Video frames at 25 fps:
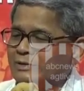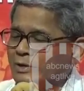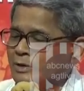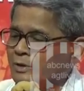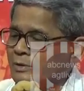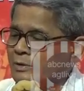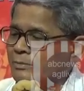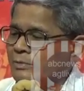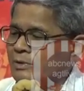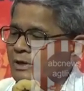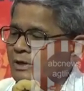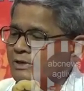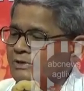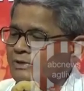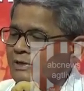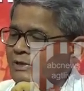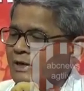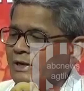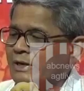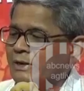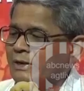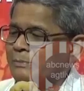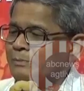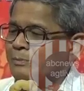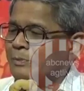তৃণমূলে
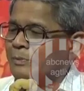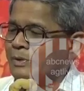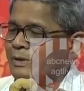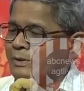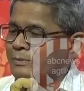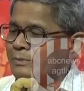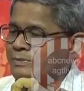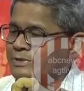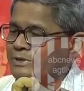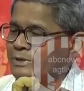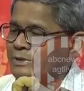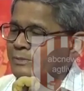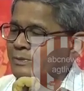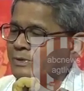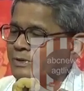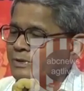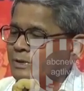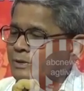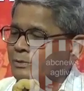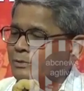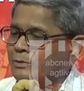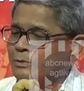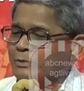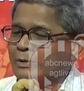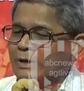ছিলেন পরে
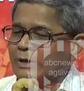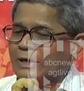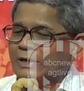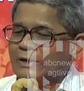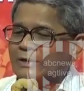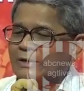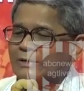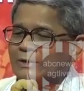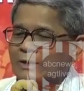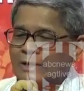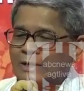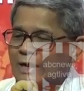বিজেপিতে ঢুকলেন